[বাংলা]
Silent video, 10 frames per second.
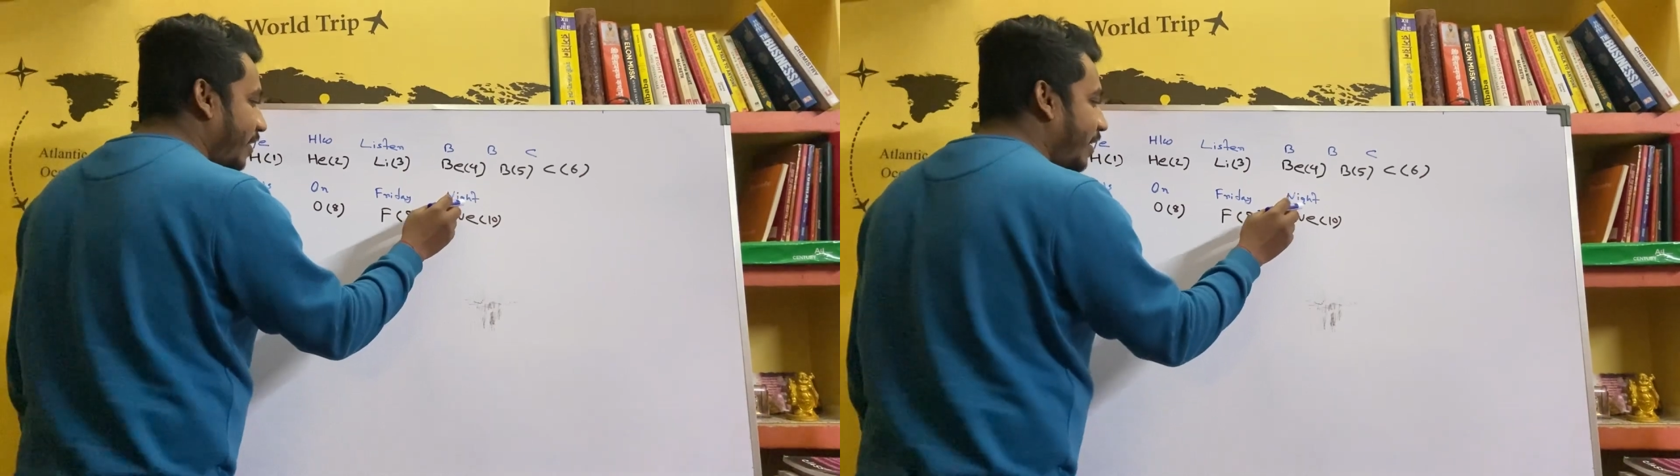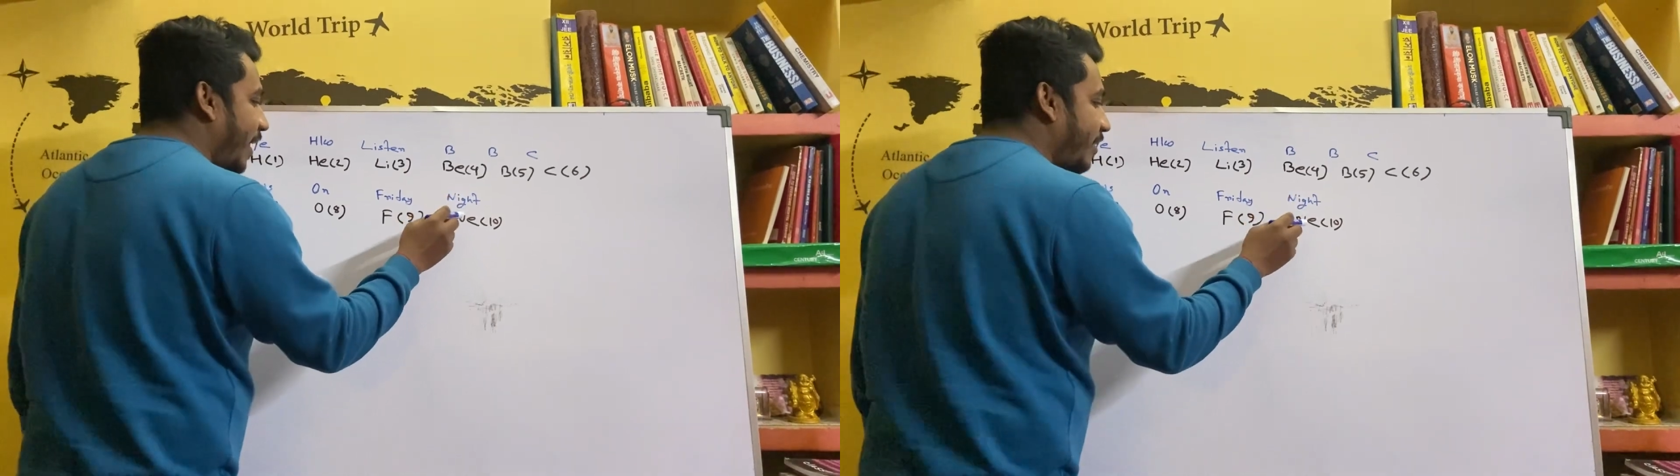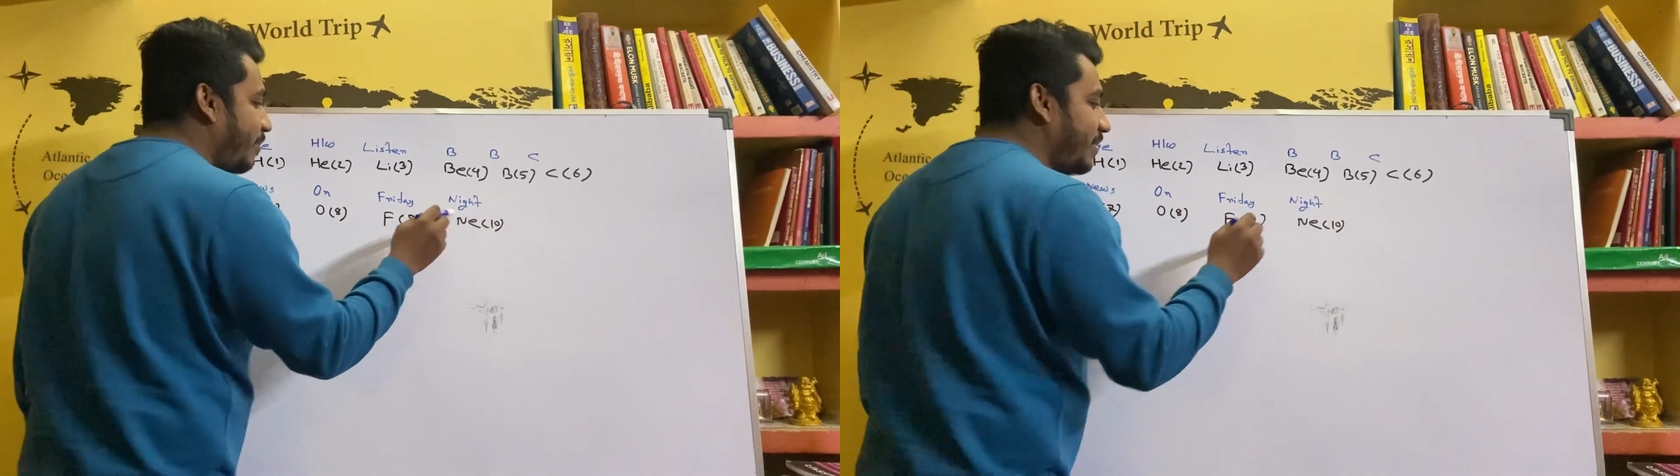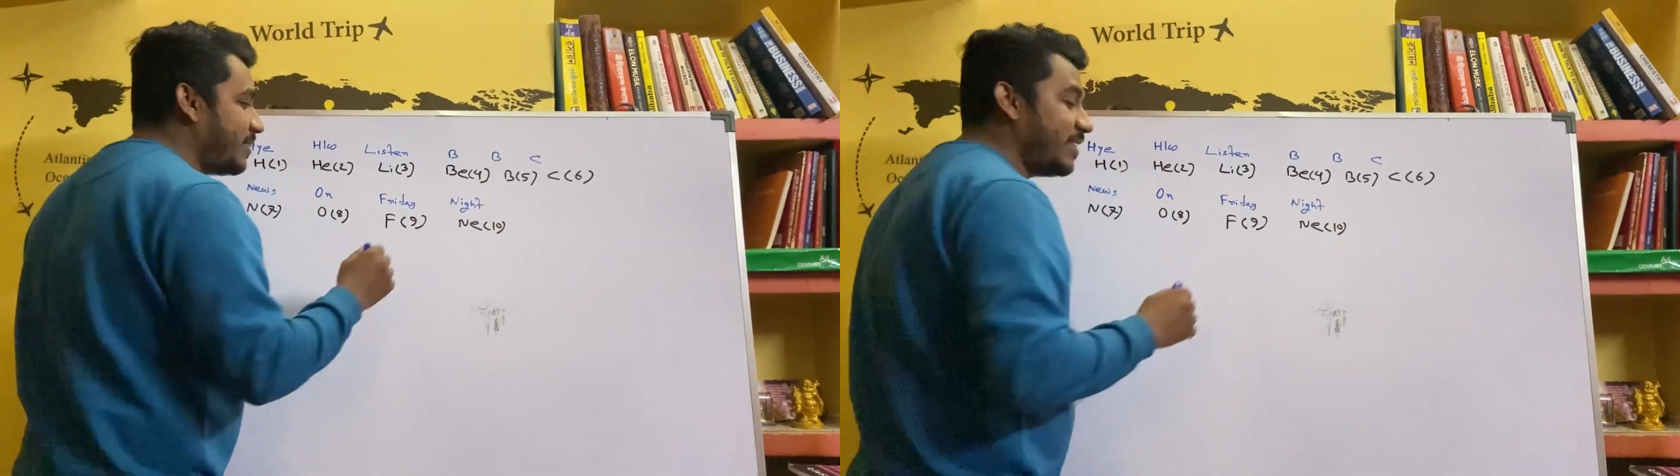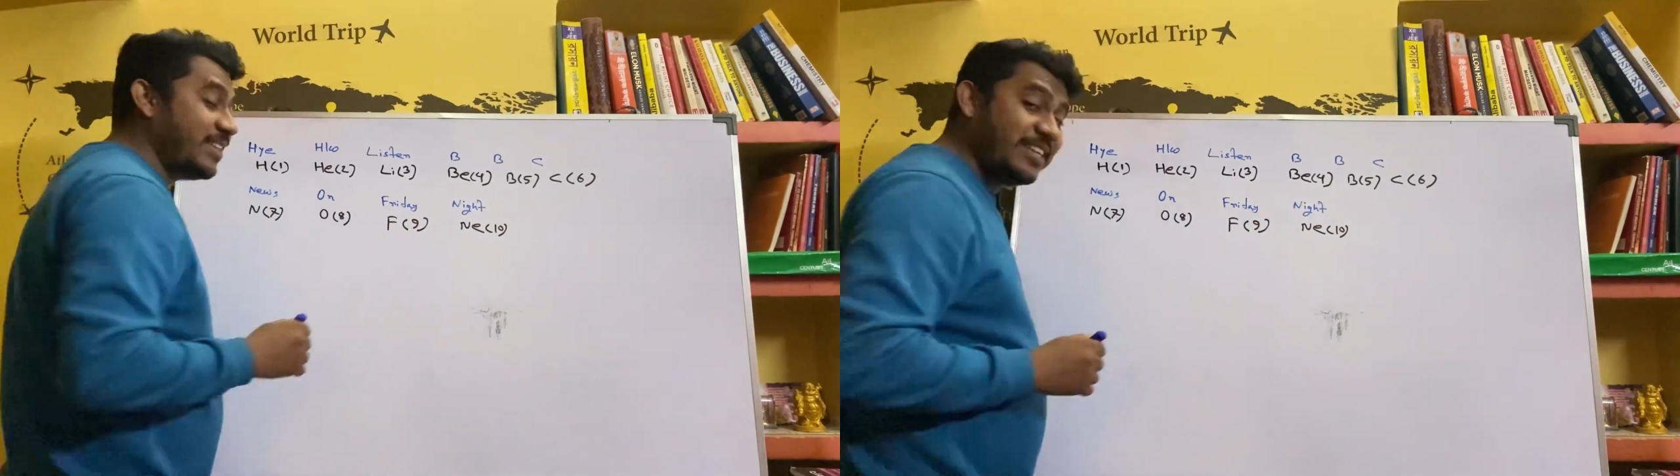নাইট মিস
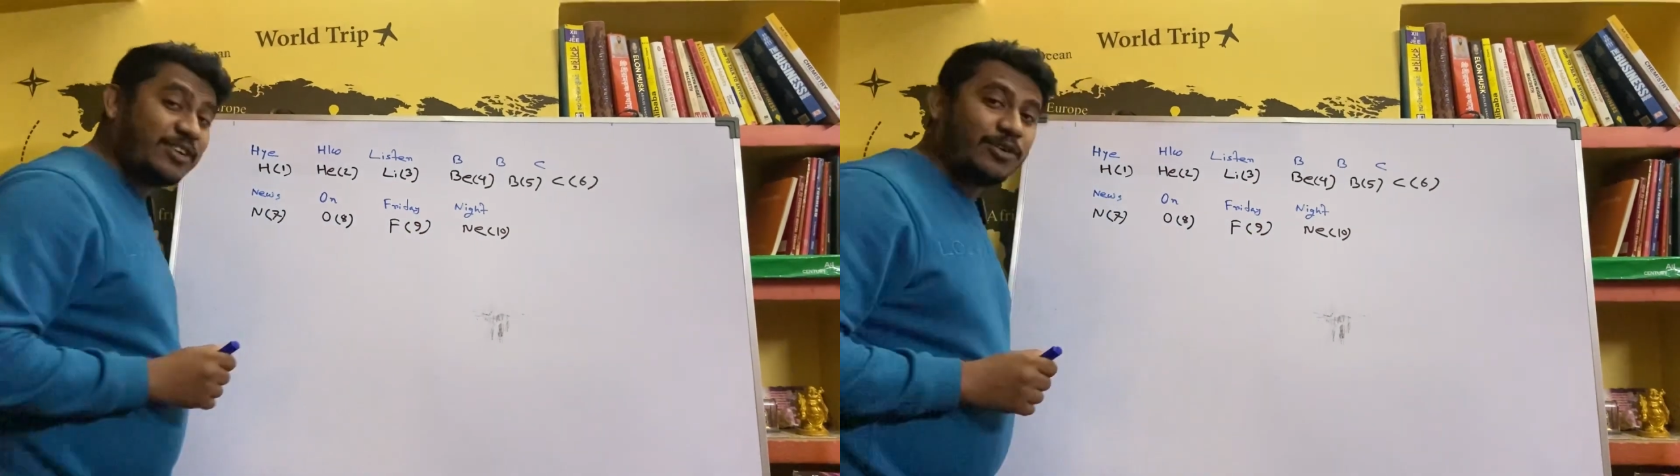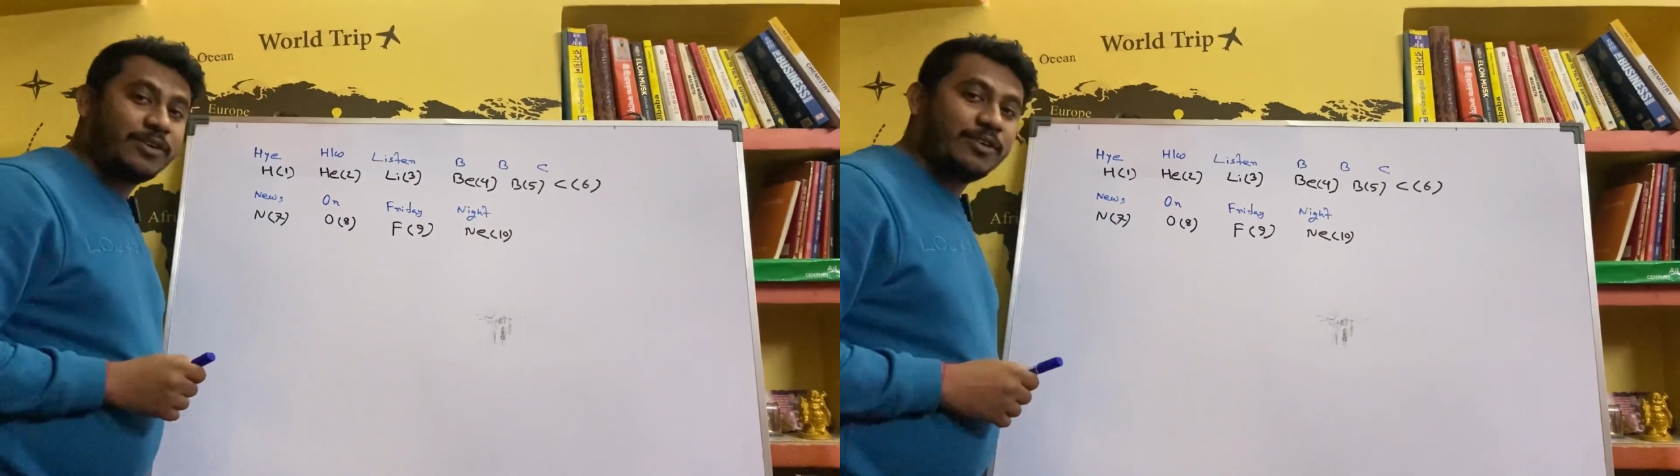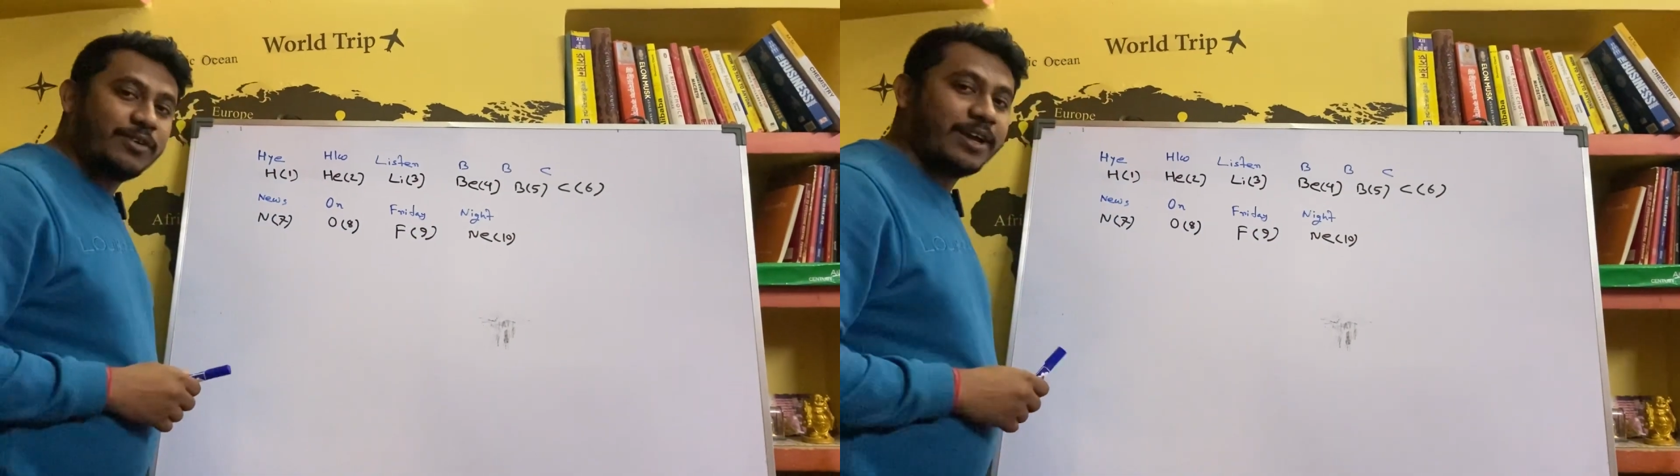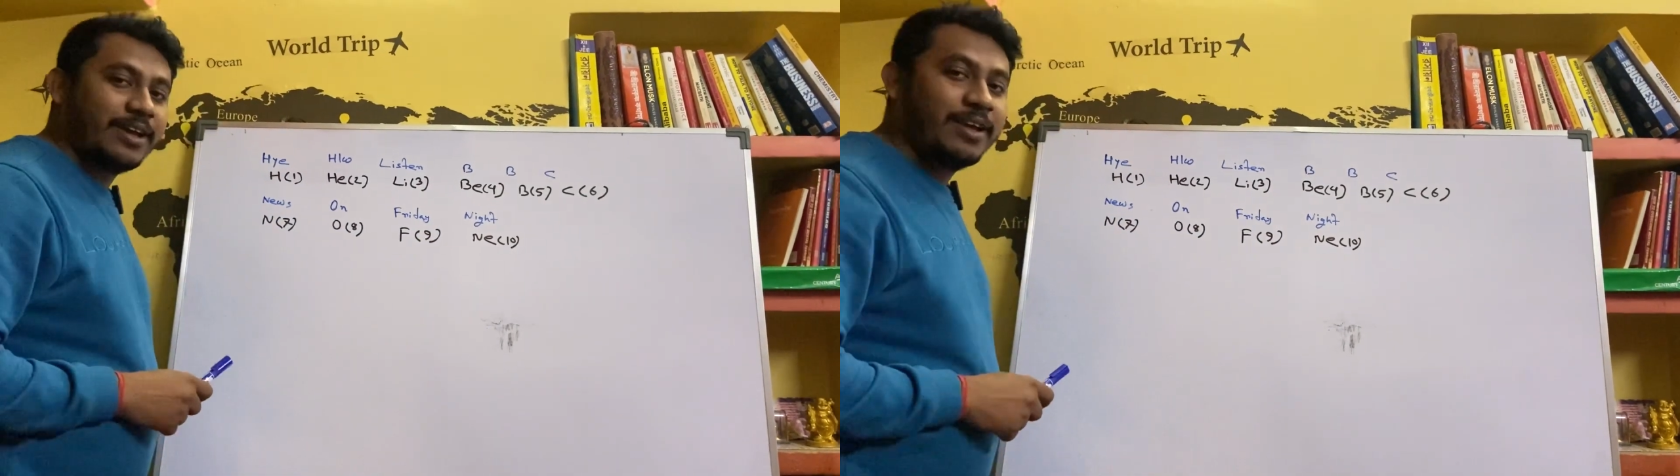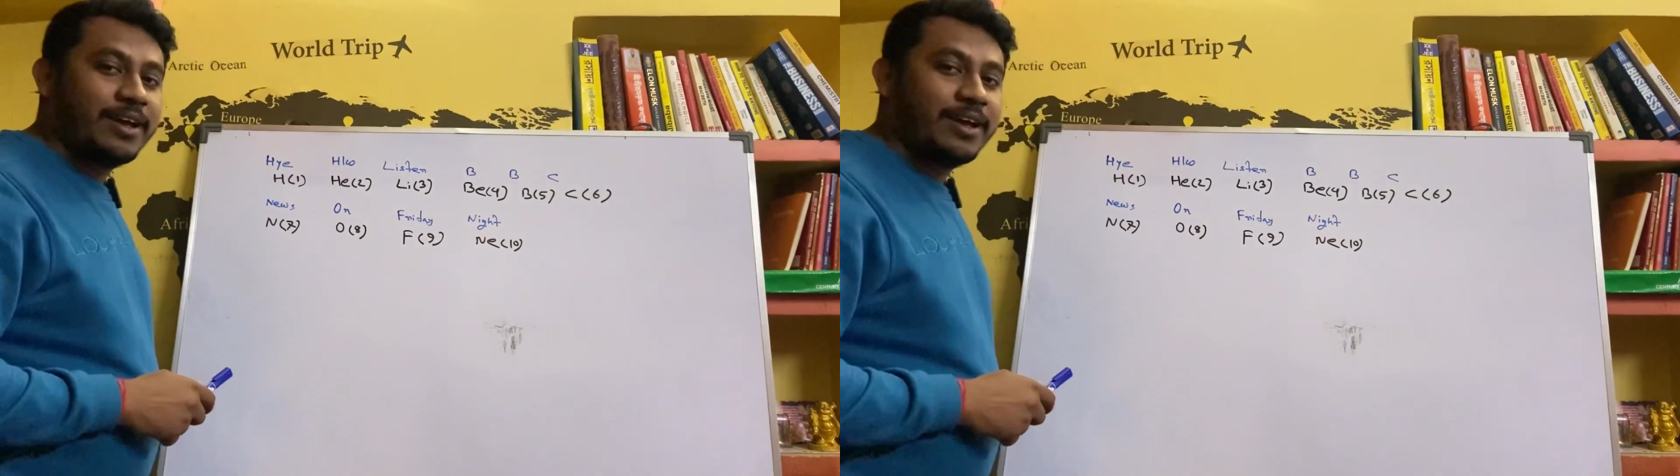নিয়ন ওকে